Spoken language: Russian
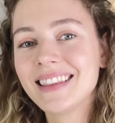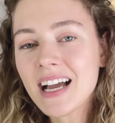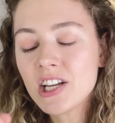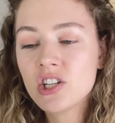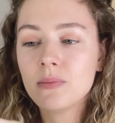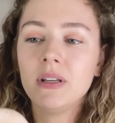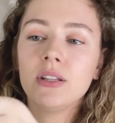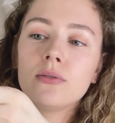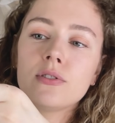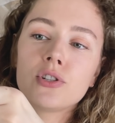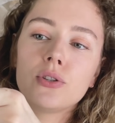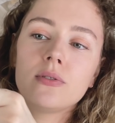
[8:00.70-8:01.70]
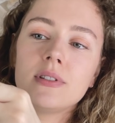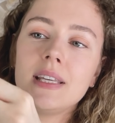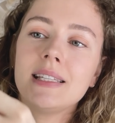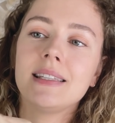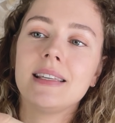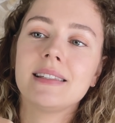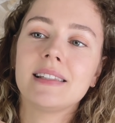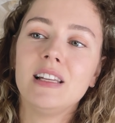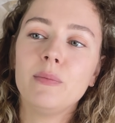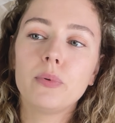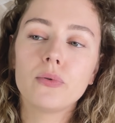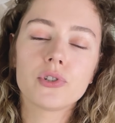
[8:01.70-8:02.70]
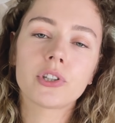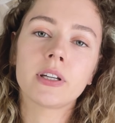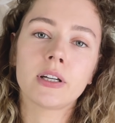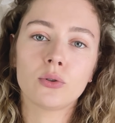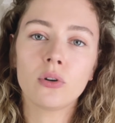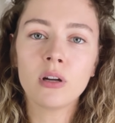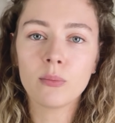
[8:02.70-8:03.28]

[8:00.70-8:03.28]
Также минус, что здесь есть липучки, которые